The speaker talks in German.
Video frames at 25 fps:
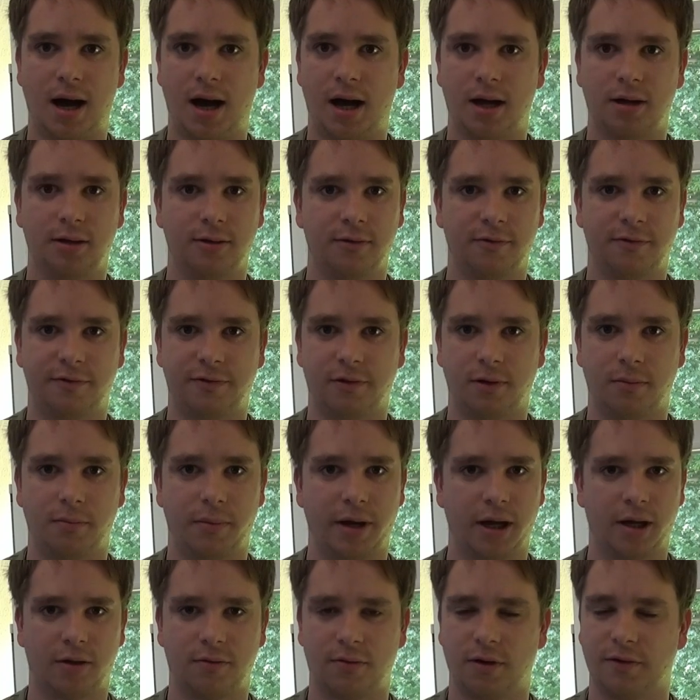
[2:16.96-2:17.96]
Ahnung von
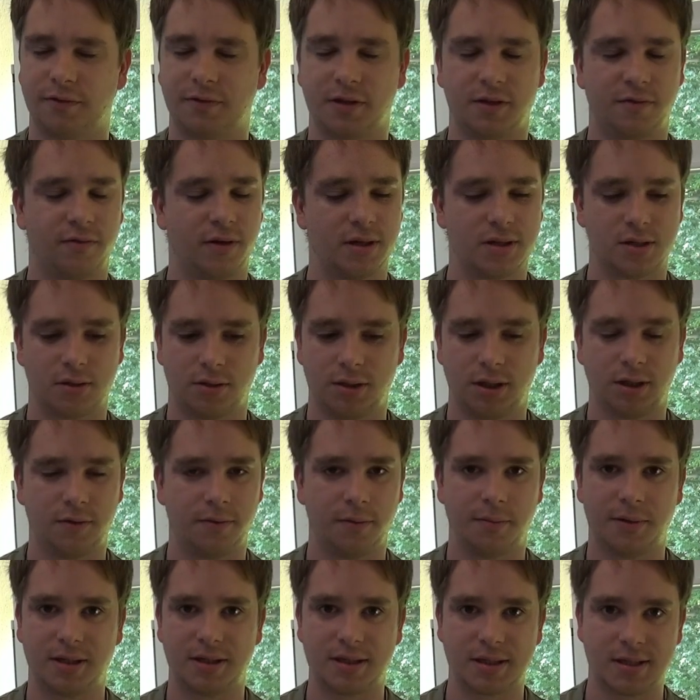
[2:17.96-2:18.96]
Minecraft, ich weiß auch nicht, wie
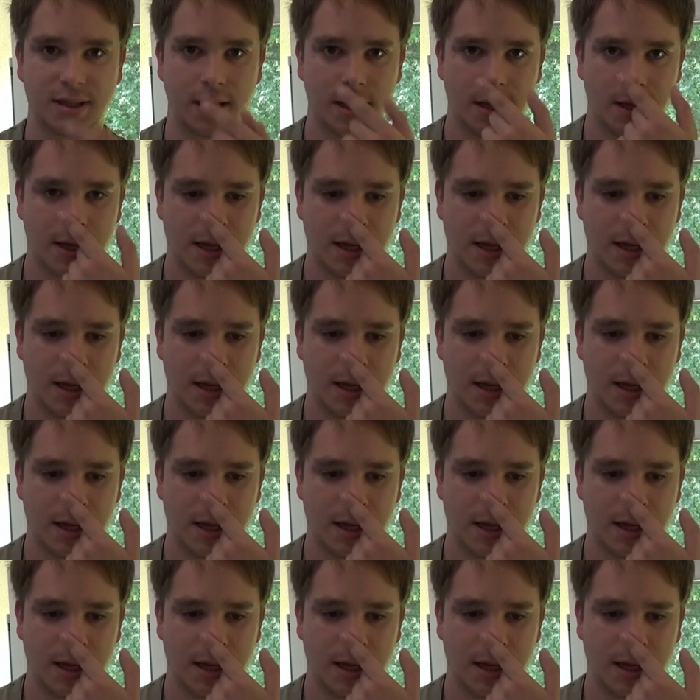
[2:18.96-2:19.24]
man das